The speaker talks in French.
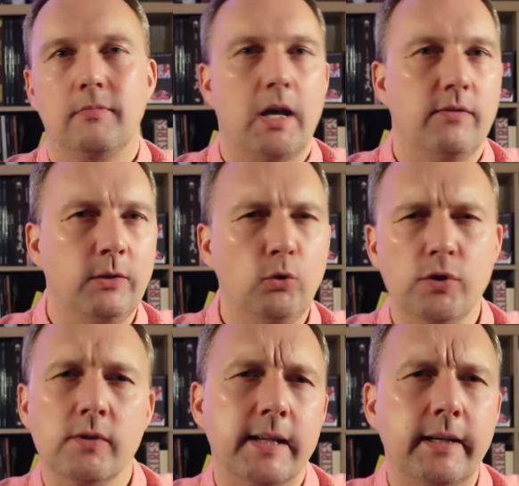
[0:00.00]
À 22
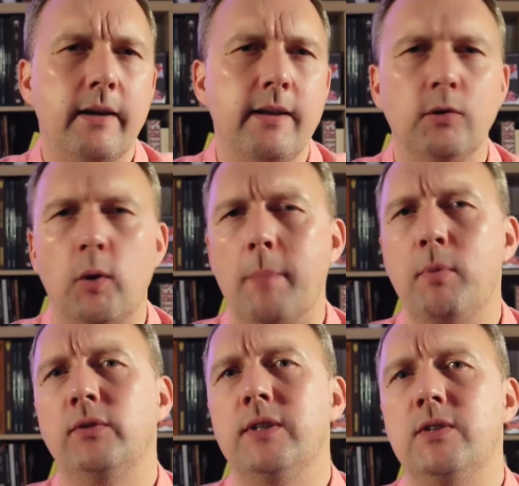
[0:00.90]
ans, sa carrière dans la
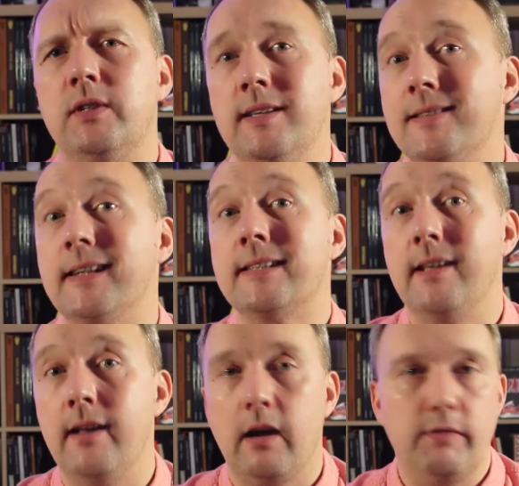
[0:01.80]
bande dessinée
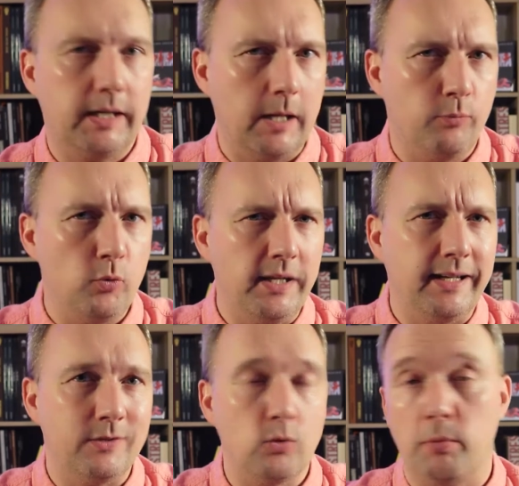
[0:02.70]
s'accélère avec la
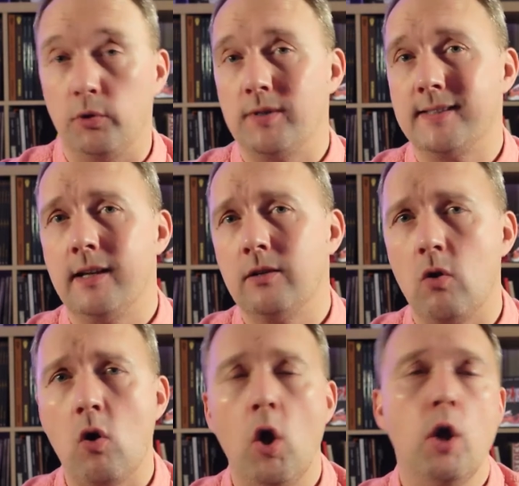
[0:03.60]
publication pendant 5
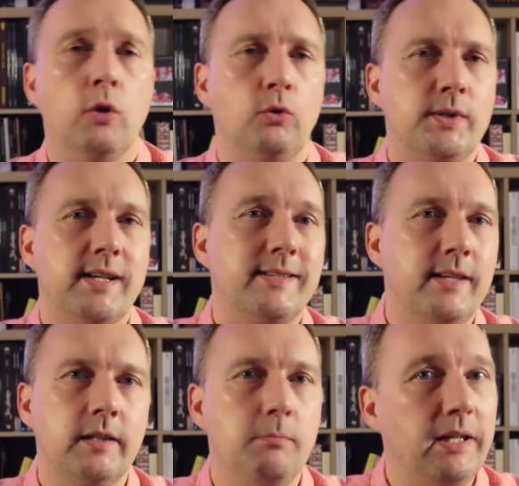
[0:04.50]
ans de sa
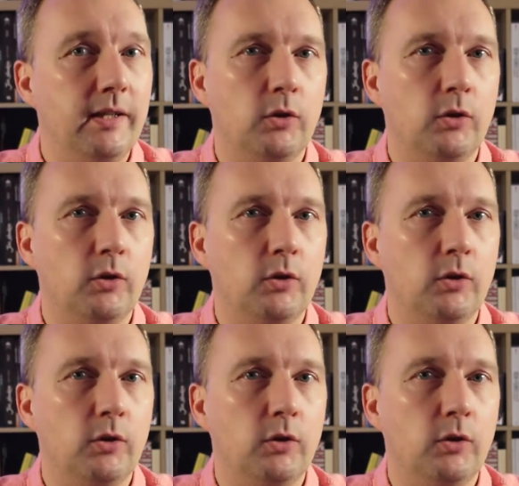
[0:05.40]
série BD